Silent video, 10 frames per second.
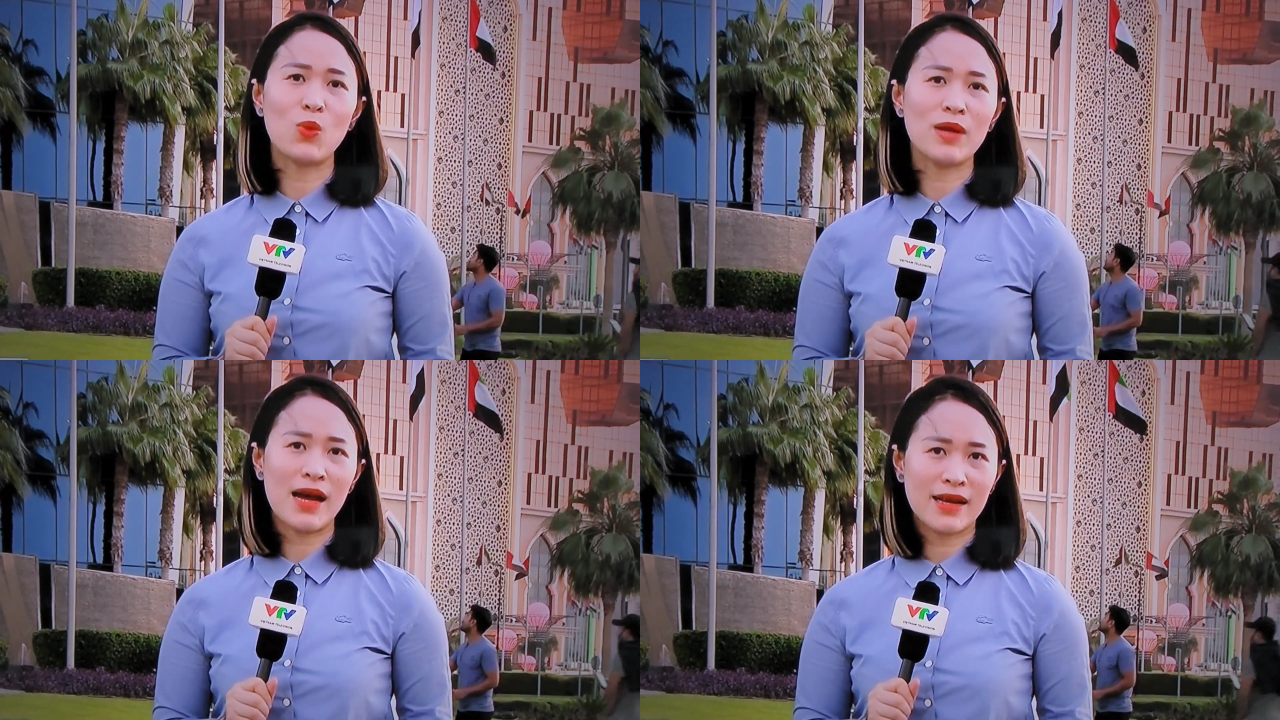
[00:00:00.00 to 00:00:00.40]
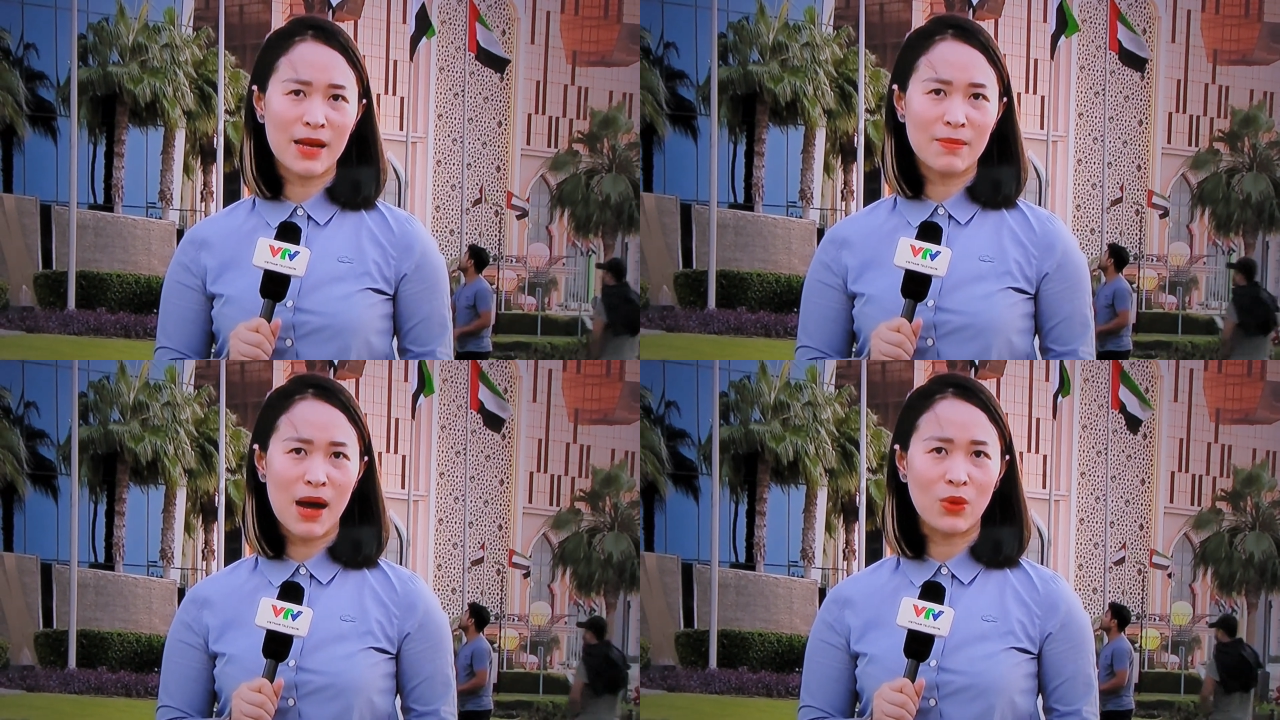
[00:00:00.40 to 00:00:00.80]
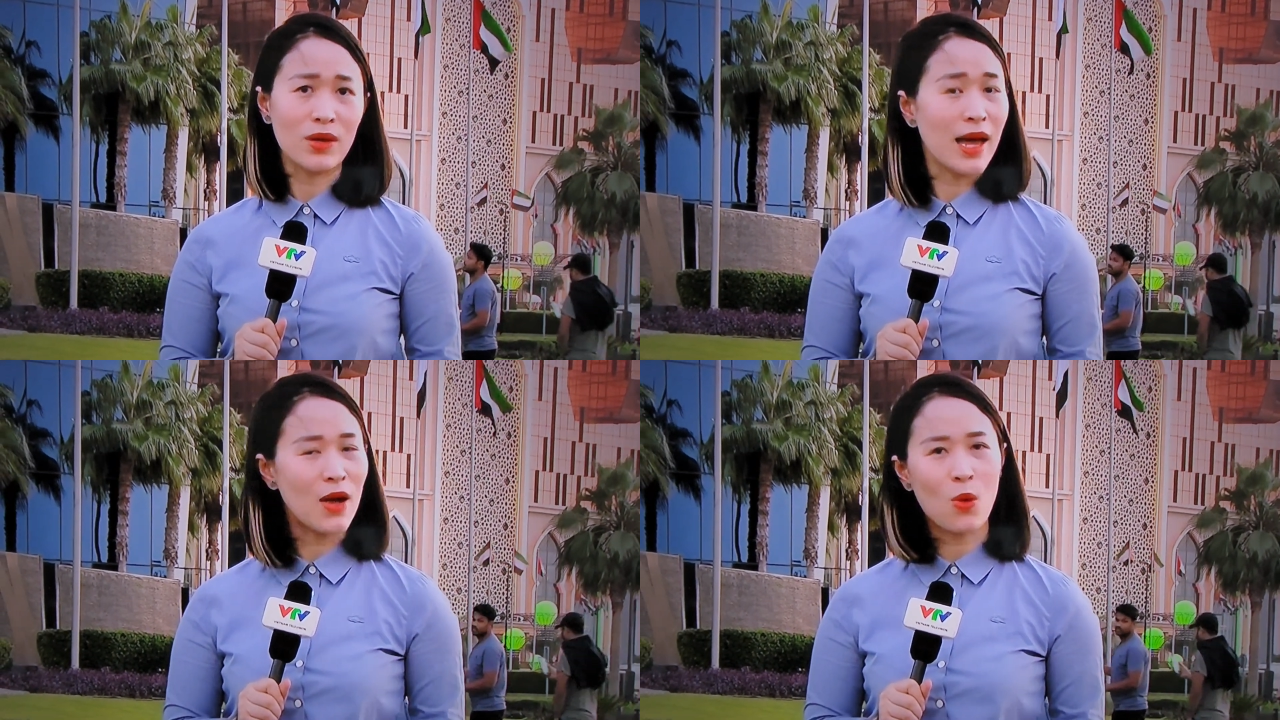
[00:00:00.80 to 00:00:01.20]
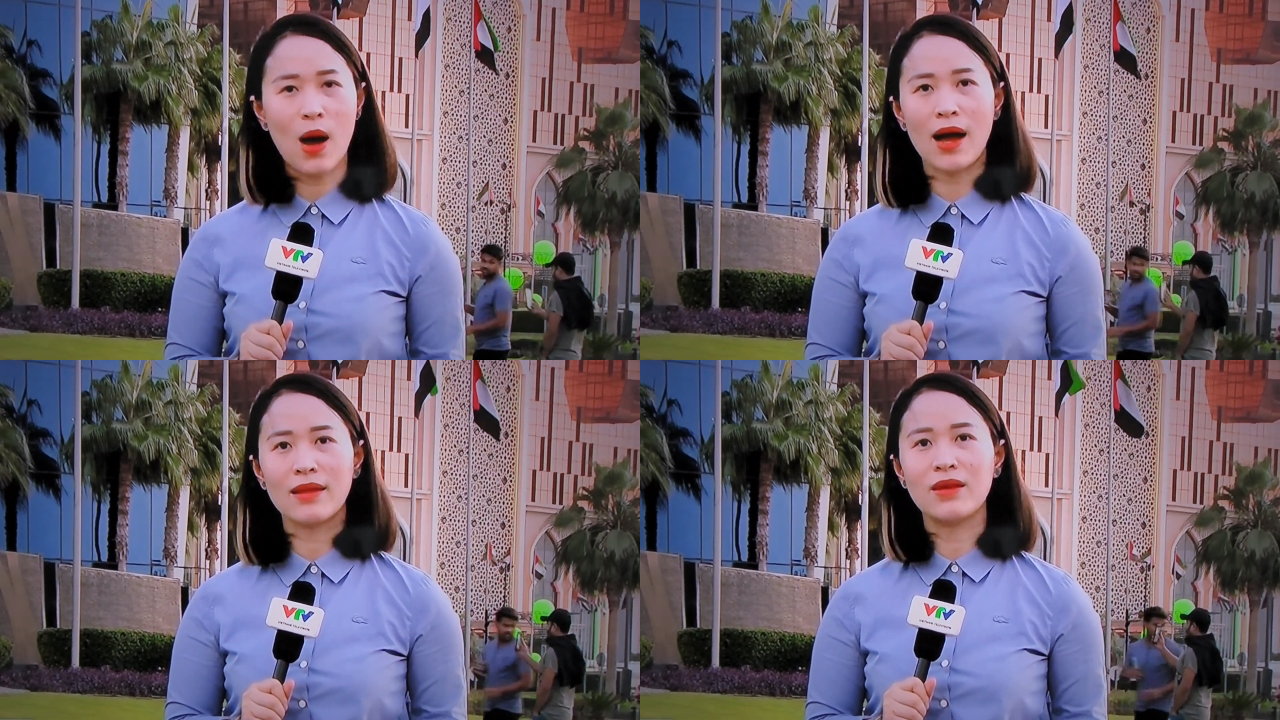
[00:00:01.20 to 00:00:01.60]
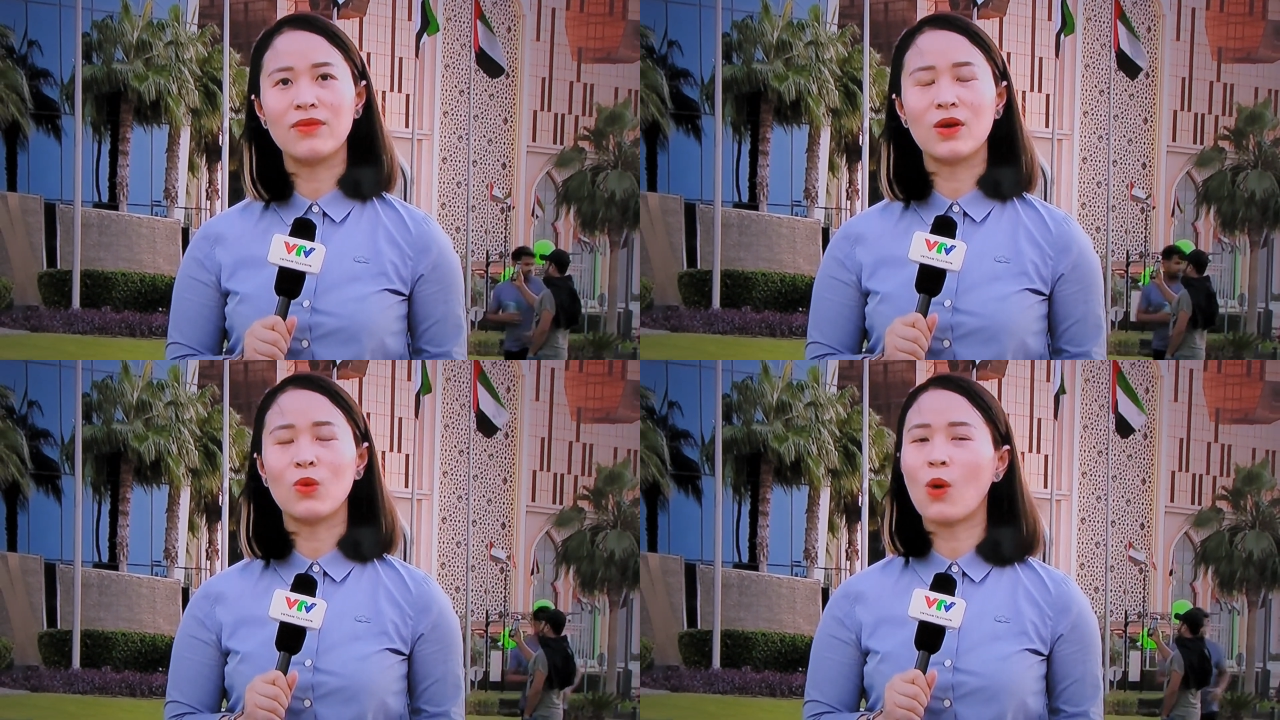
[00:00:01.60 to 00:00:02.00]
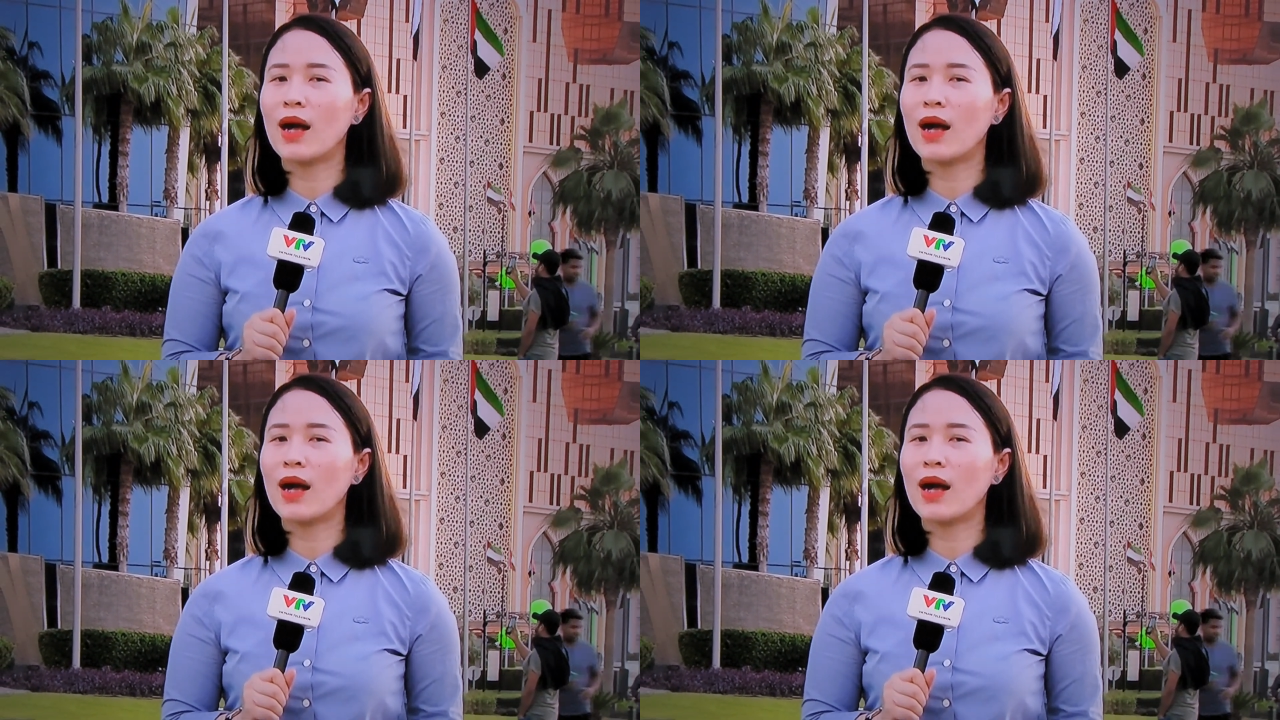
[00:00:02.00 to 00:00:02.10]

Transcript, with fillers: cũng đang cảnh báo những hệ quả từ việc